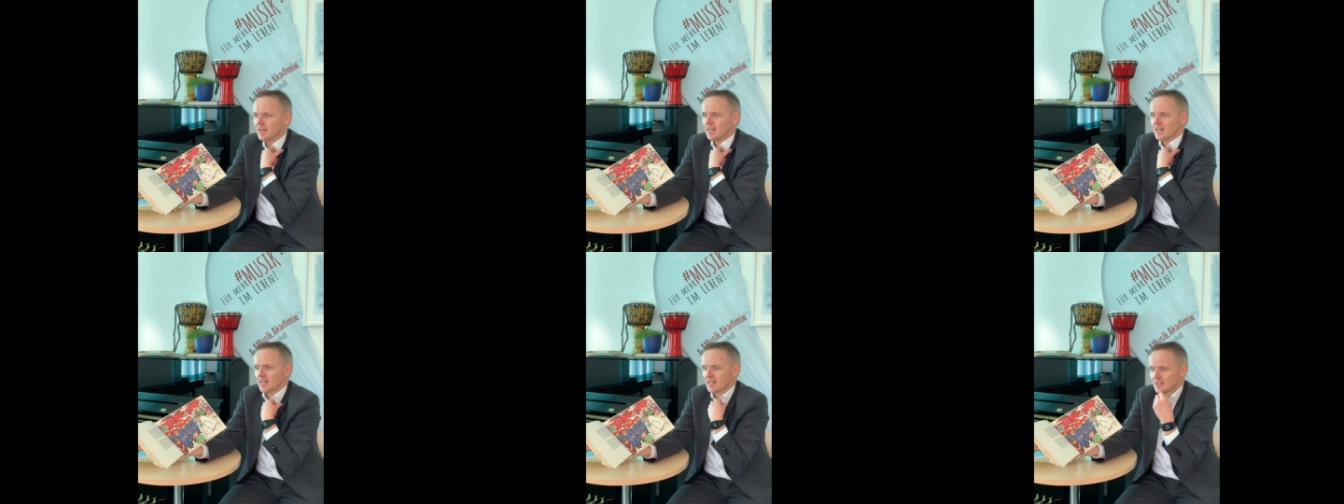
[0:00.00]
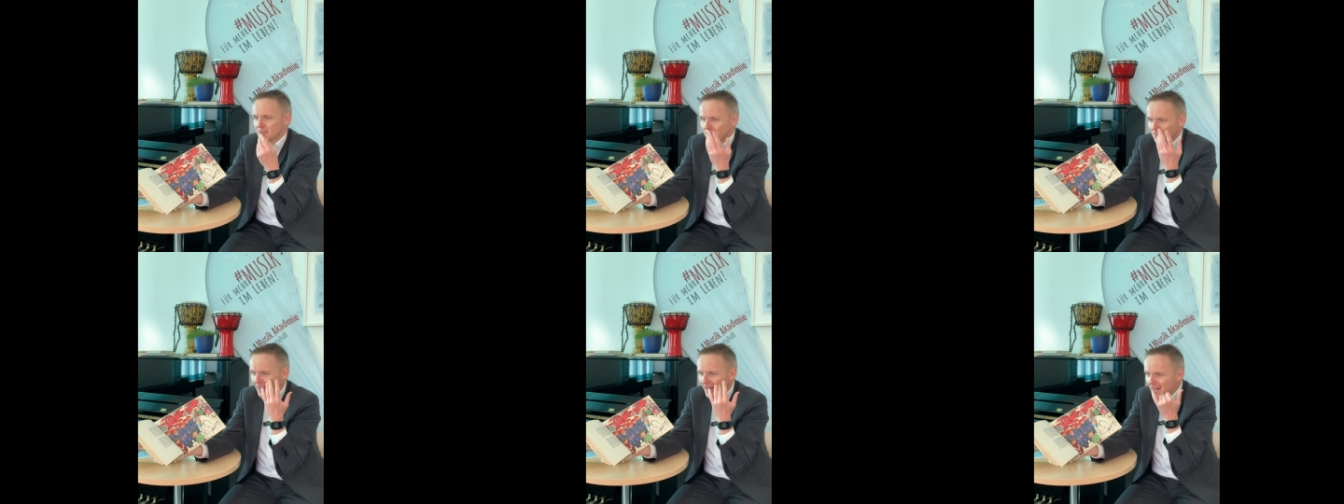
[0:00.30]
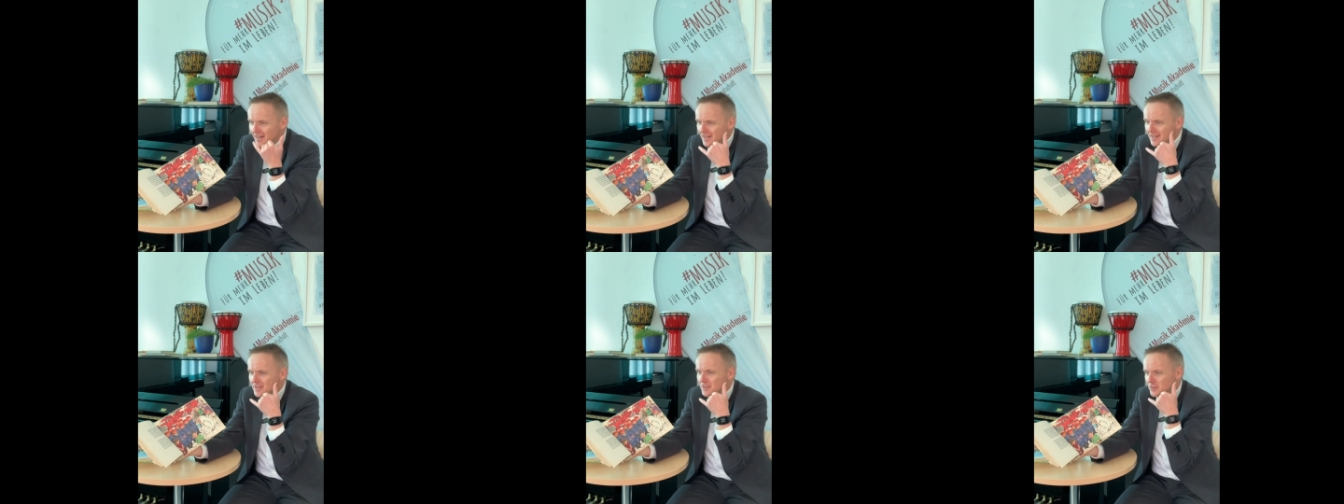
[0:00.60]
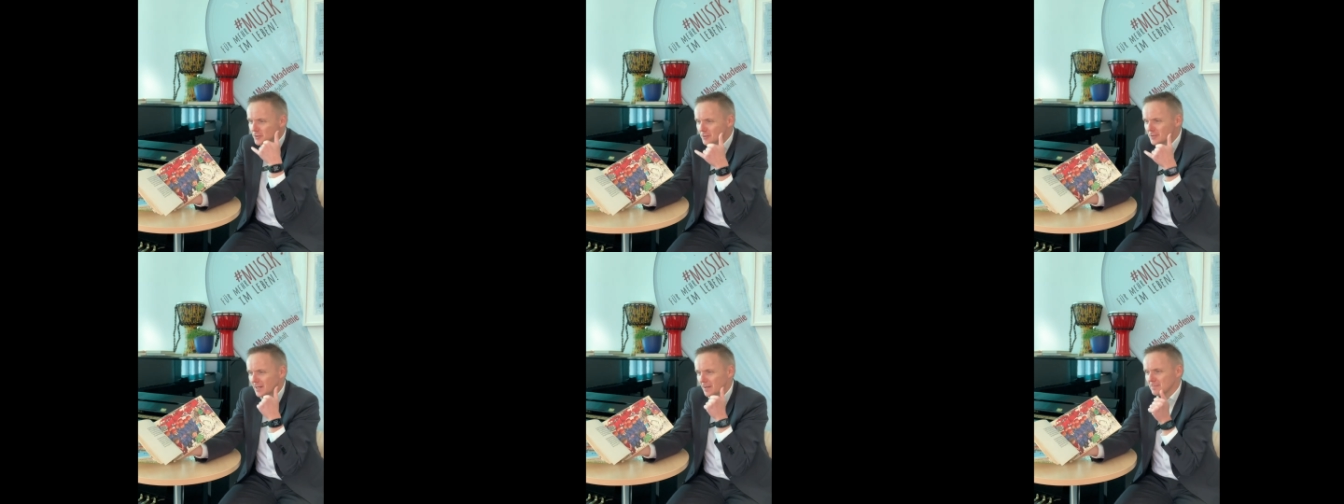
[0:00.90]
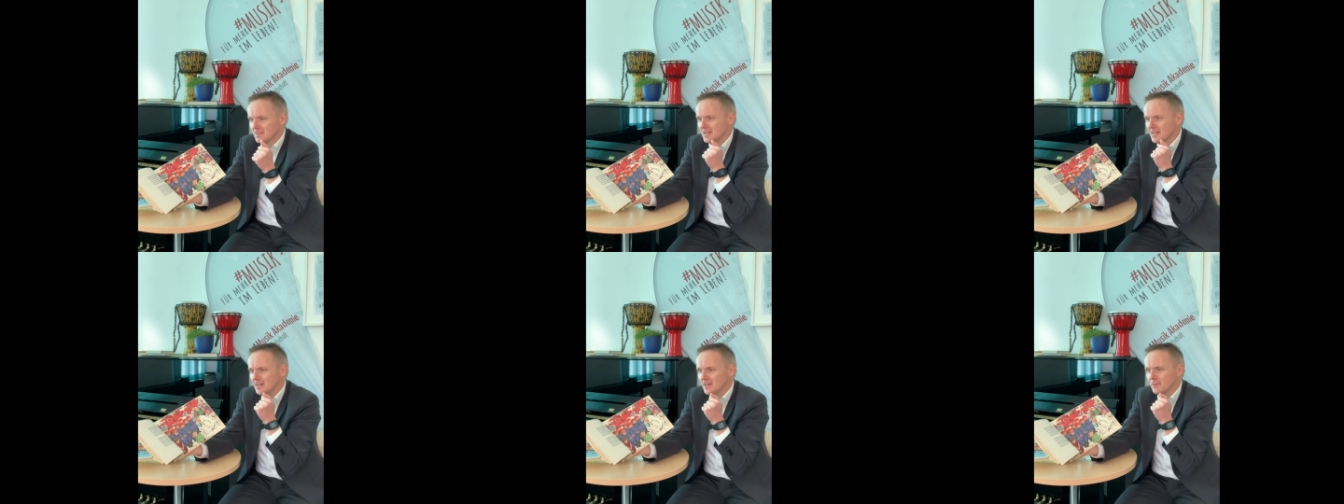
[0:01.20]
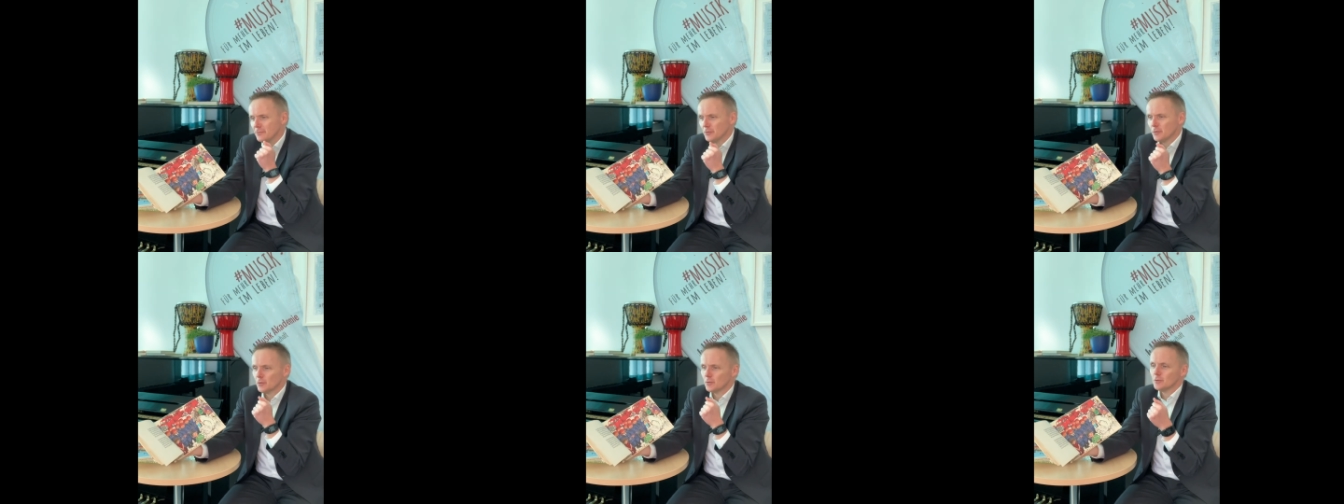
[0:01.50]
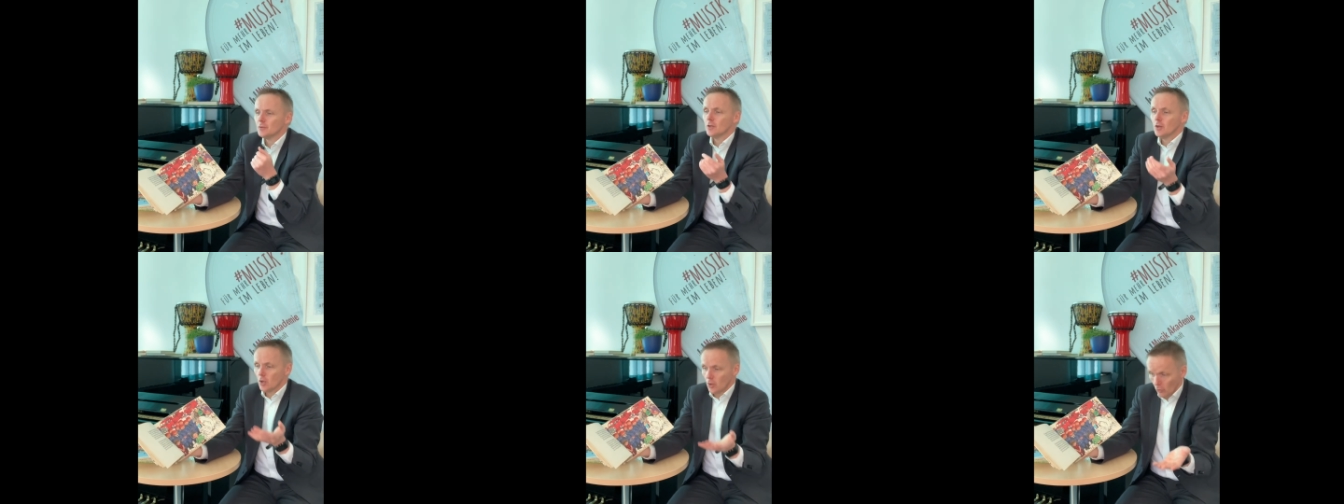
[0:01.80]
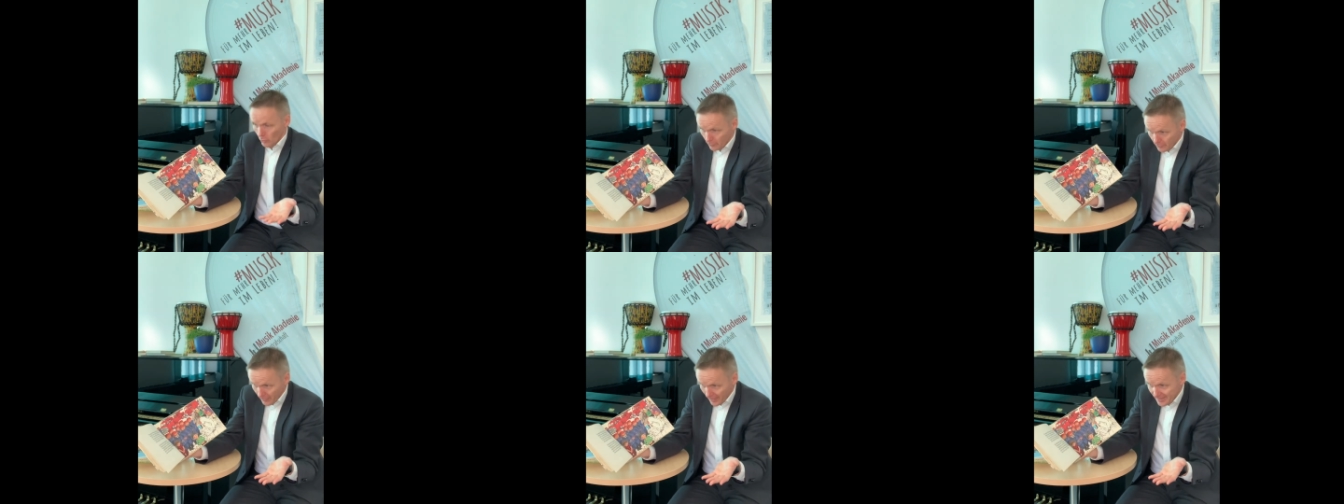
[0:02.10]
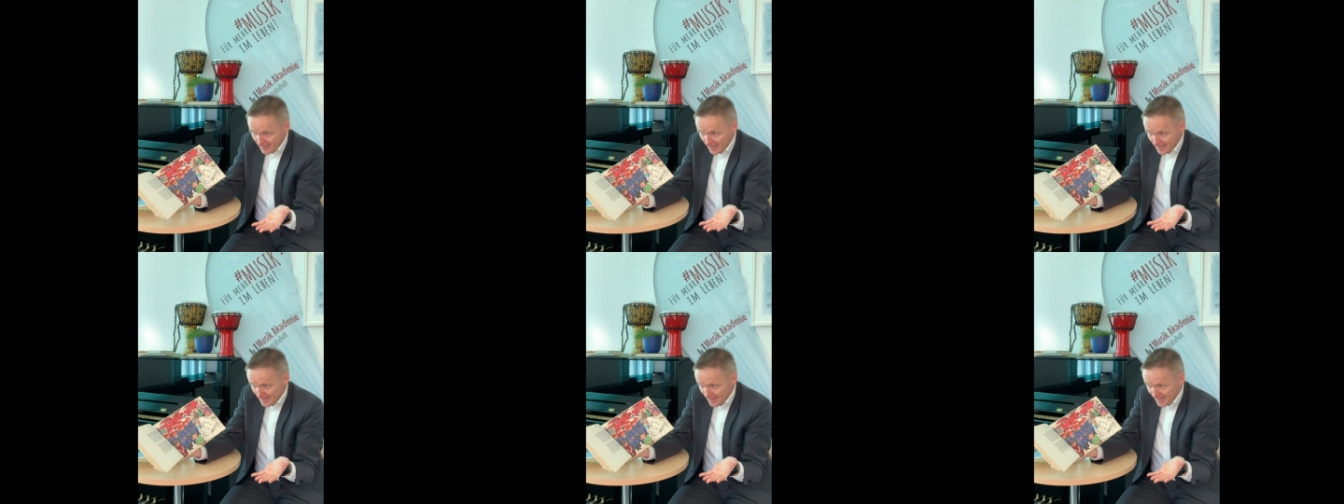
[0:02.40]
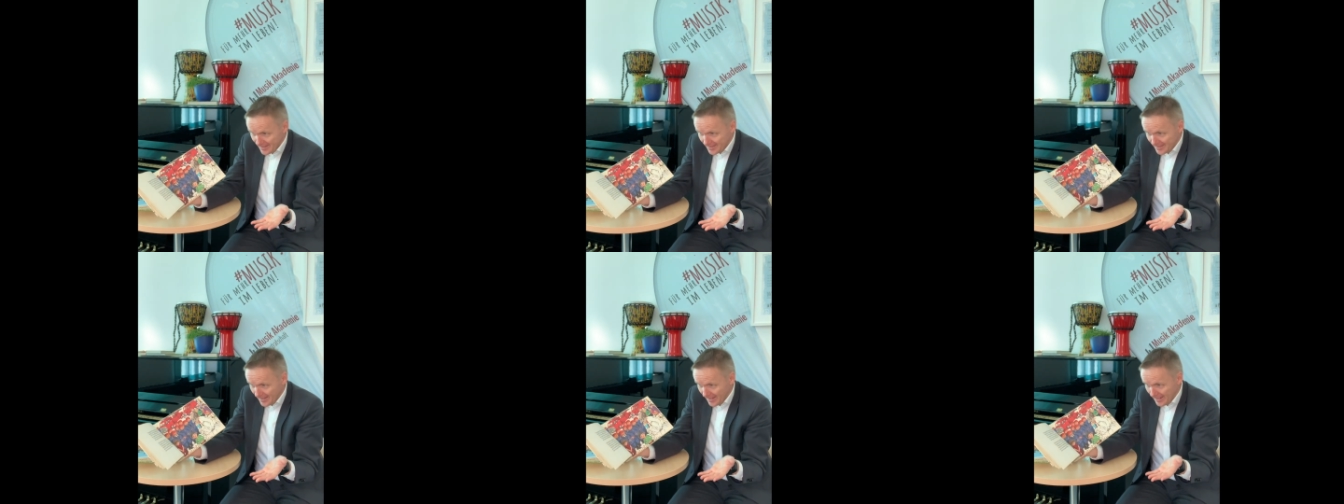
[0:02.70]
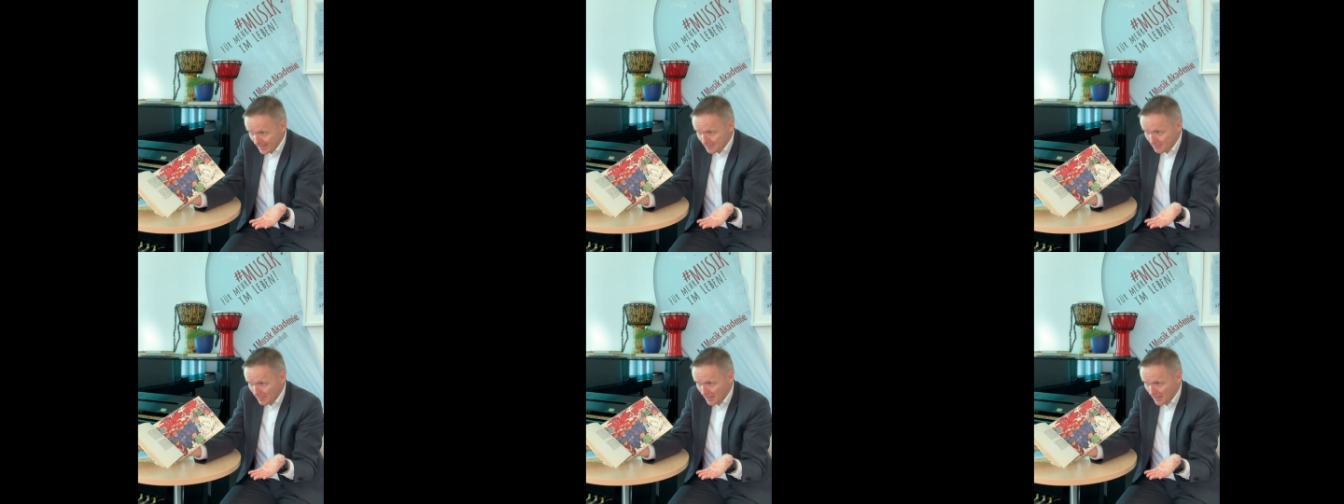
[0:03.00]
Ich sprach ihn schon am Telefon und was hat er gesagt,